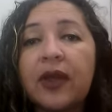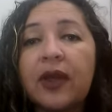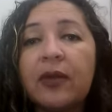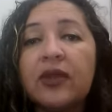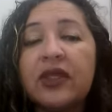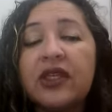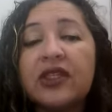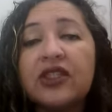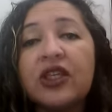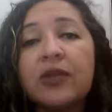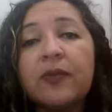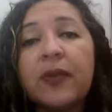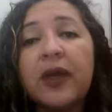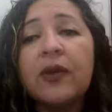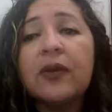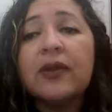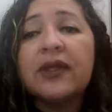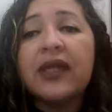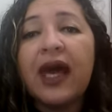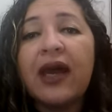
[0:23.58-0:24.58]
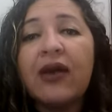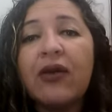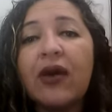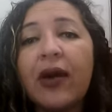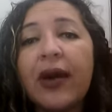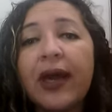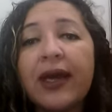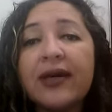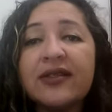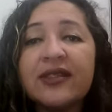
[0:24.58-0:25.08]
muita gente pergunta ah,
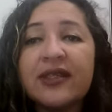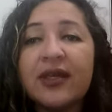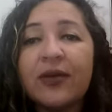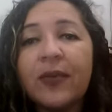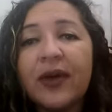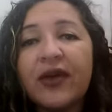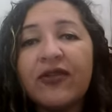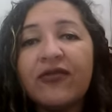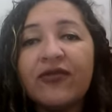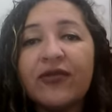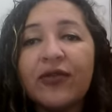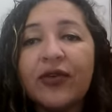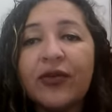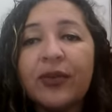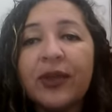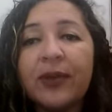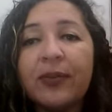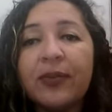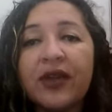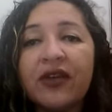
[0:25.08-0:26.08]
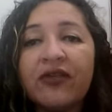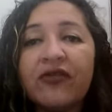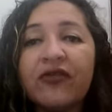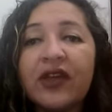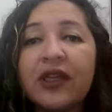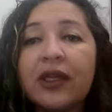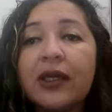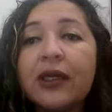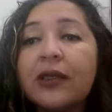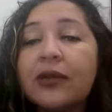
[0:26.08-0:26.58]
qual é o seu perfume
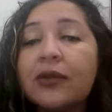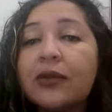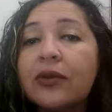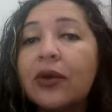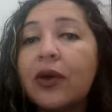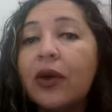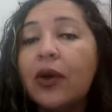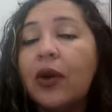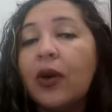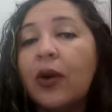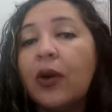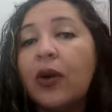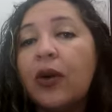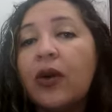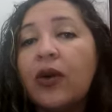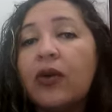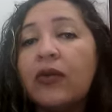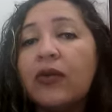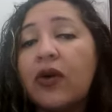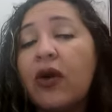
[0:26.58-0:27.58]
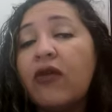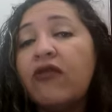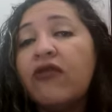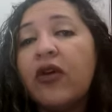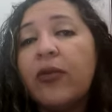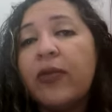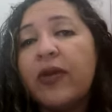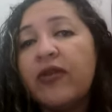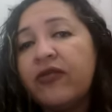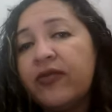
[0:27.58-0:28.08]
preferido ou qual
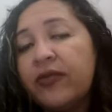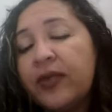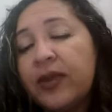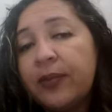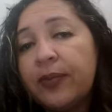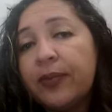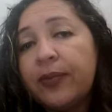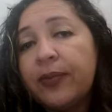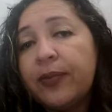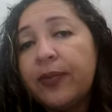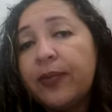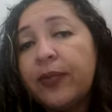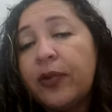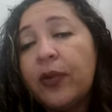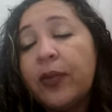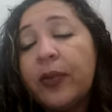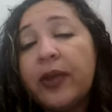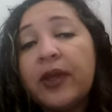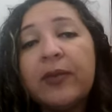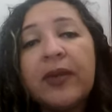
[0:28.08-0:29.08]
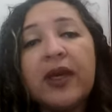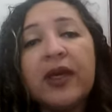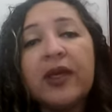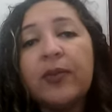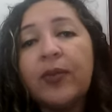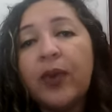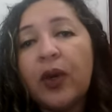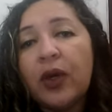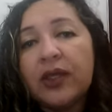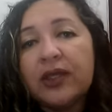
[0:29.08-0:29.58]
foi o perfume o primeiro
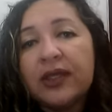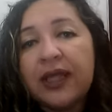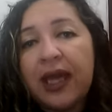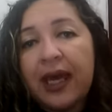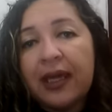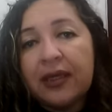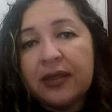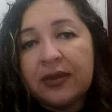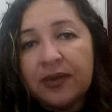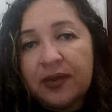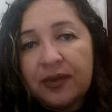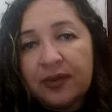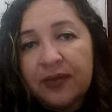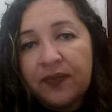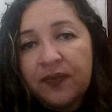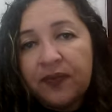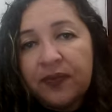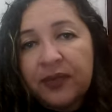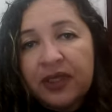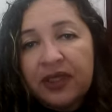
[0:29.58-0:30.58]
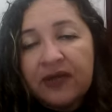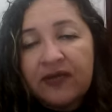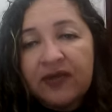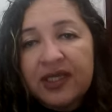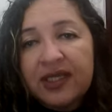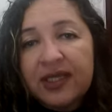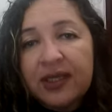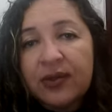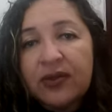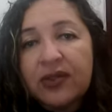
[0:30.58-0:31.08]
importado que
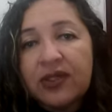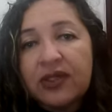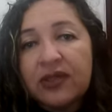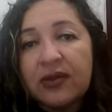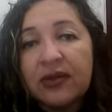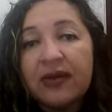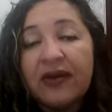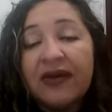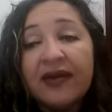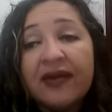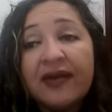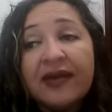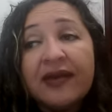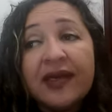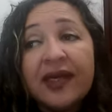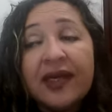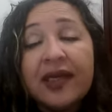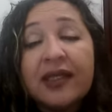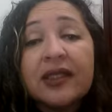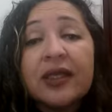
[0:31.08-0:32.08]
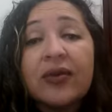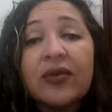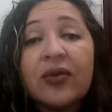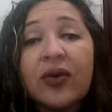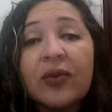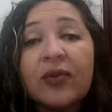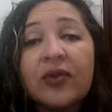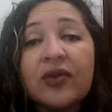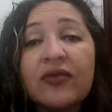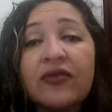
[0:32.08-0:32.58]
você usou. Então,
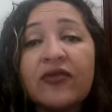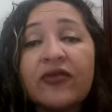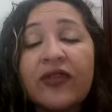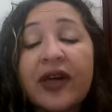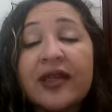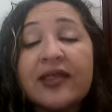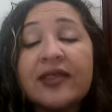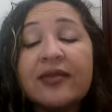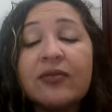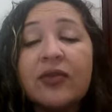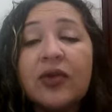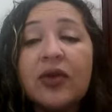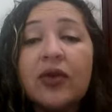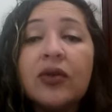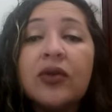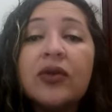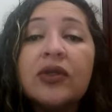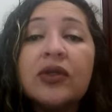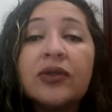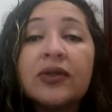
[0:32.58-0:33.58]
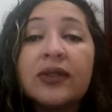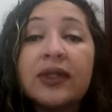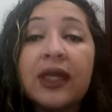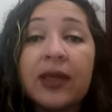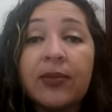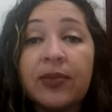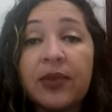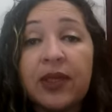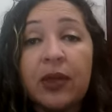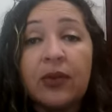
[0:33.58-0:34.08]
como não faz muito
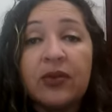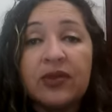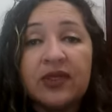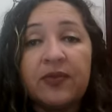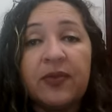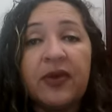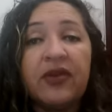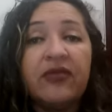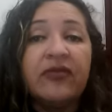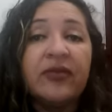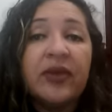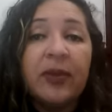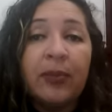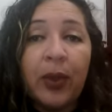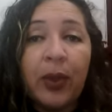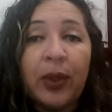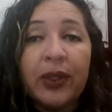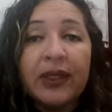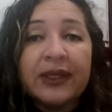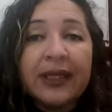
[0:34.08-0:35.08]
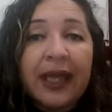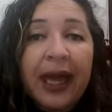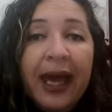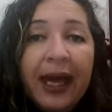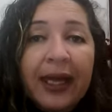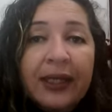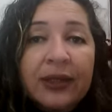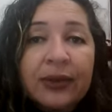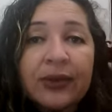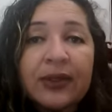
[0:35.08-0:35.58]
tempo que eu uso perfume
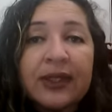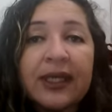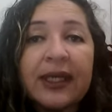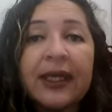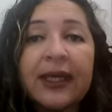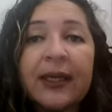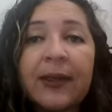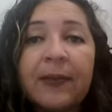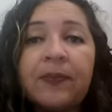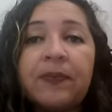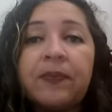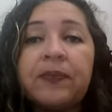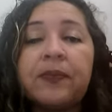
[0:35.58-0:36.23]
importado, né?